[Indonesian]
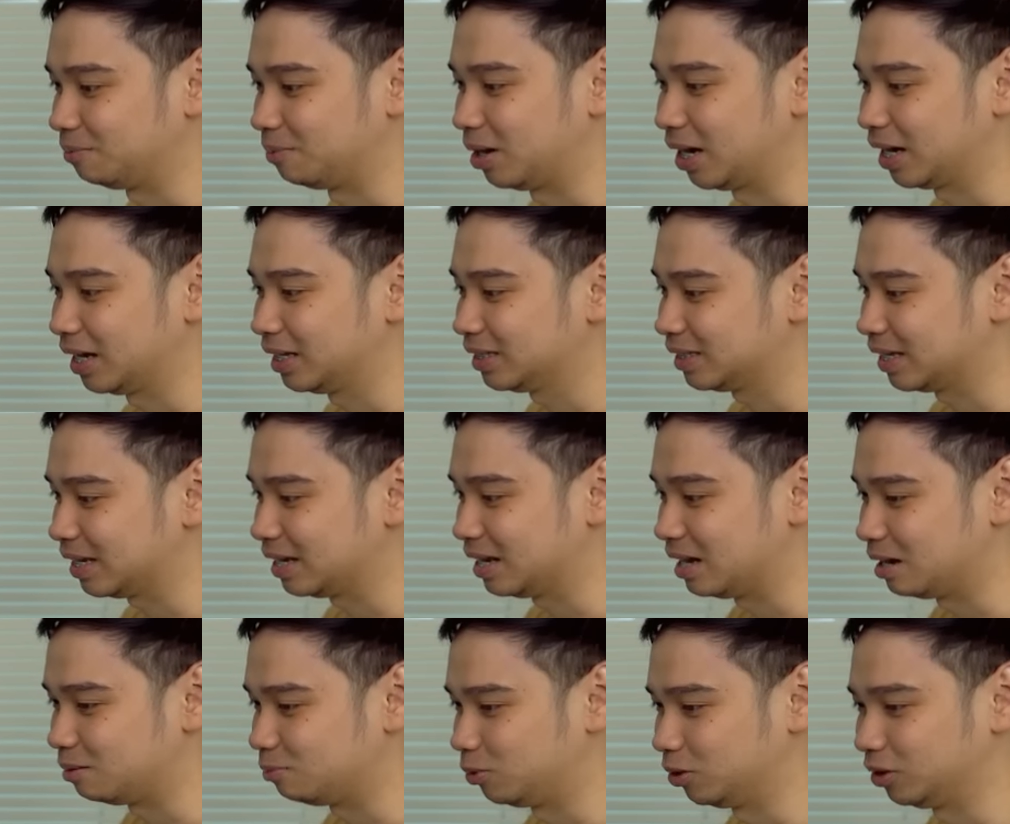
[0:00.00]
Makanya saya
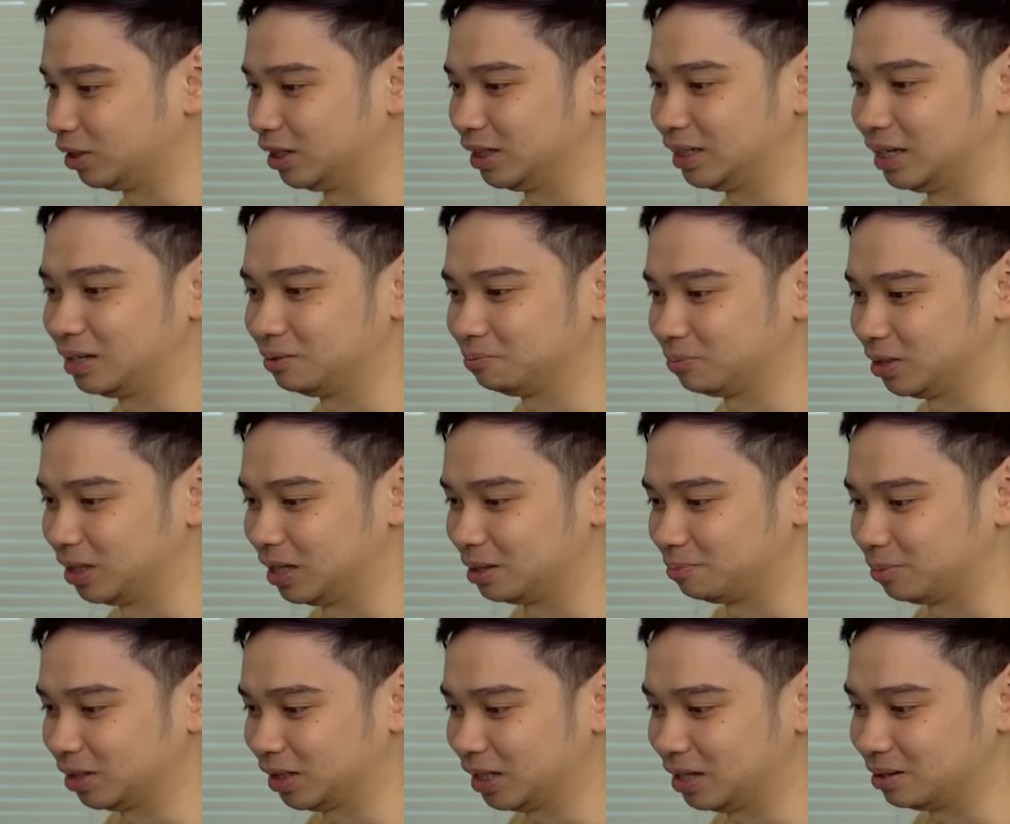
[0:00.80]
nggak mau nanyain
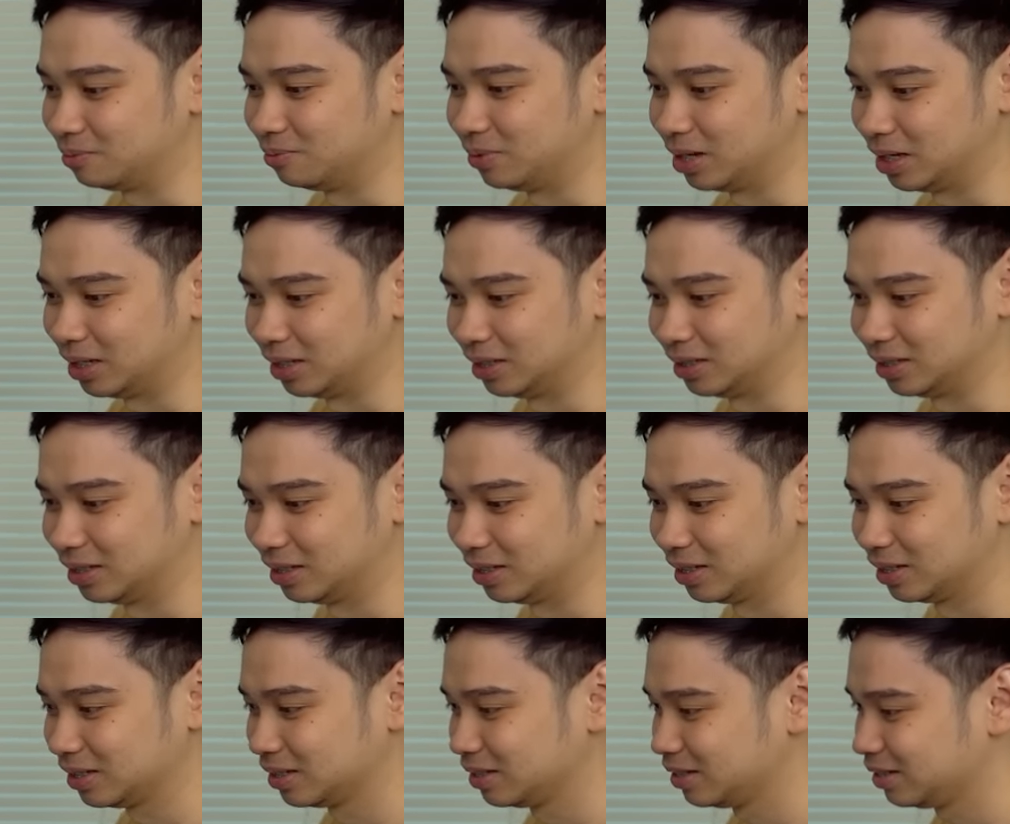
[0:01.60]
pendapat Iqbal di
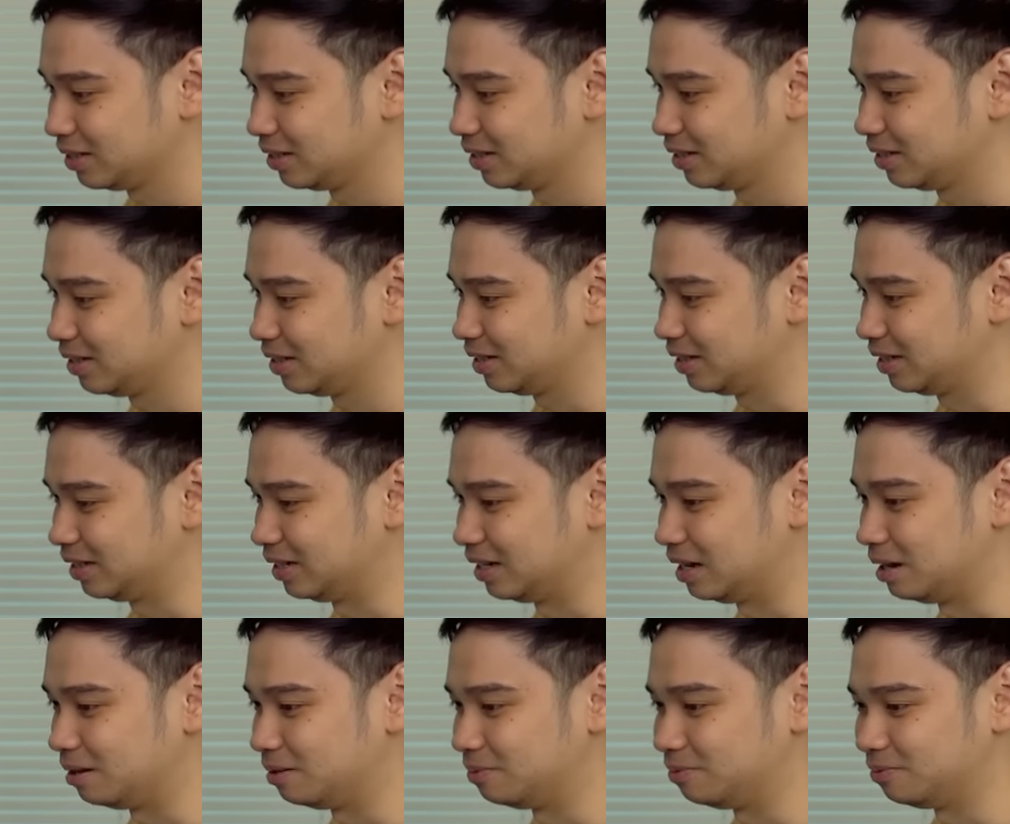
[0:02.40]
sini.
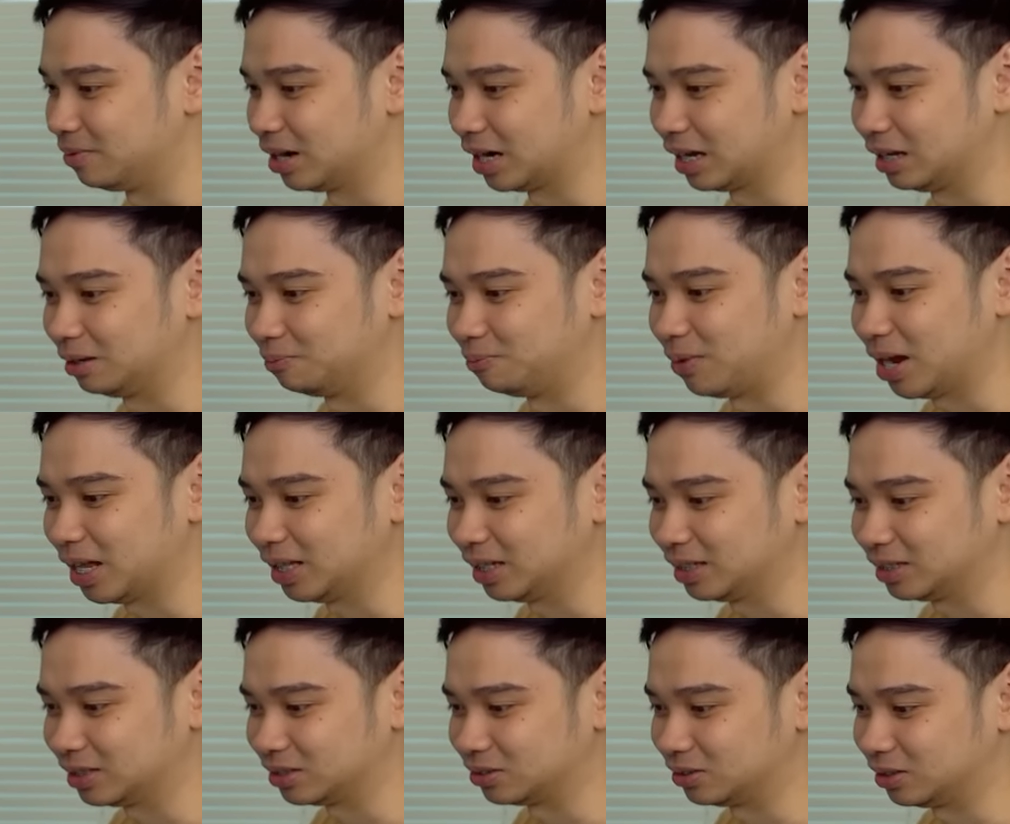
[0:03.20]
Nggak bakal
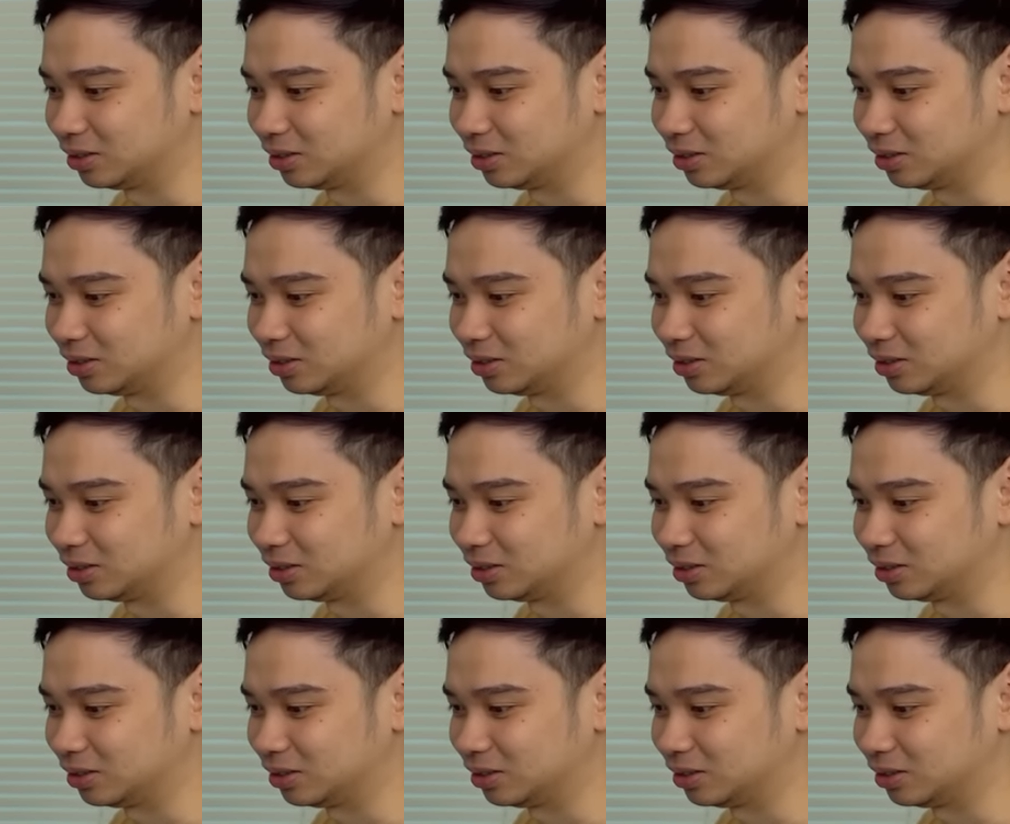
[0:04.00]
balance